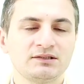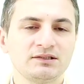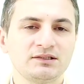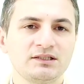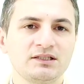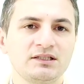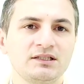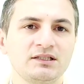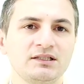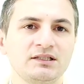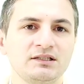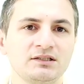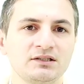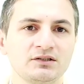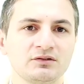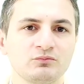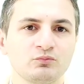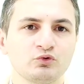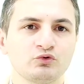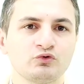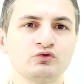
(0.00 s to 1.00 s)
특히
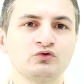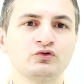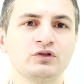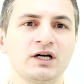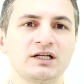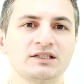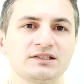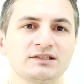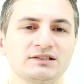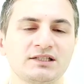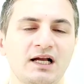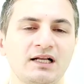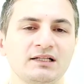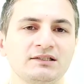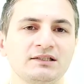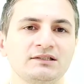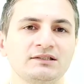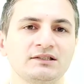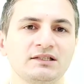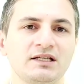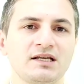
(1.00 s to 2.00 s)
뭐 두 가지 잘
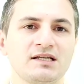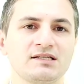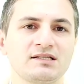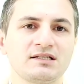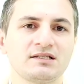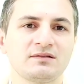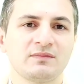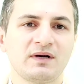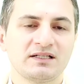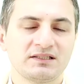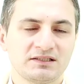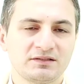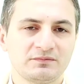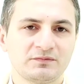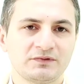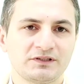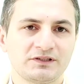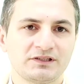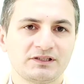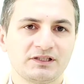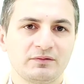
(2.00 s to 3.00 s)
되는 케이스를
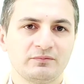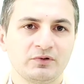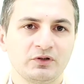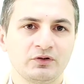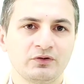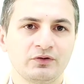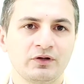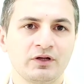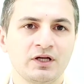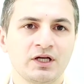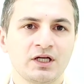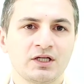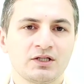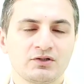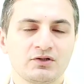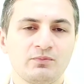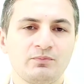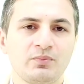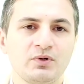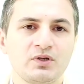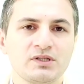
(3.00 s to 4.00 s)
말씀드리자면
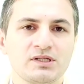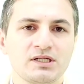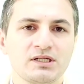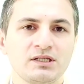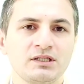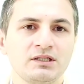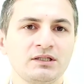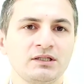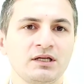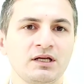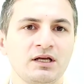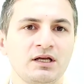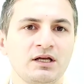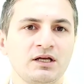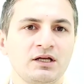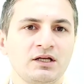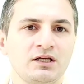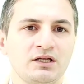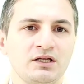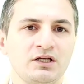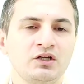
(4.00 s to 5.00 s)
첫 번째는
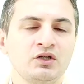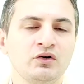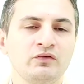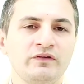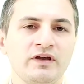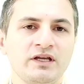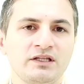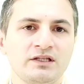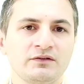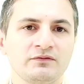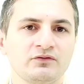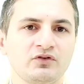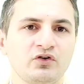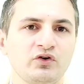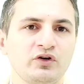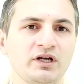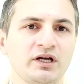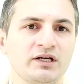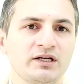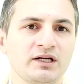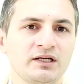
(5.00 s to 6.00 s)
이노베이티브
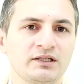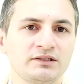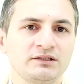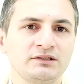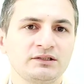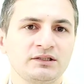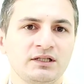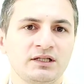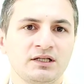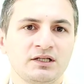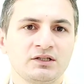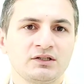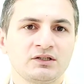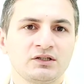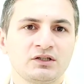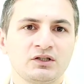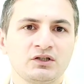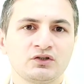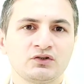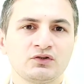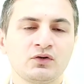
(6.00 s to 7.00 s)
코리아라는
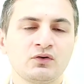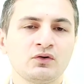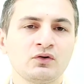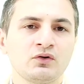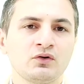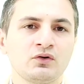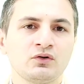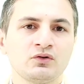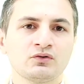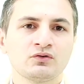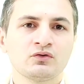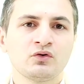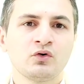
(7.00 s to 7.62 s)
서로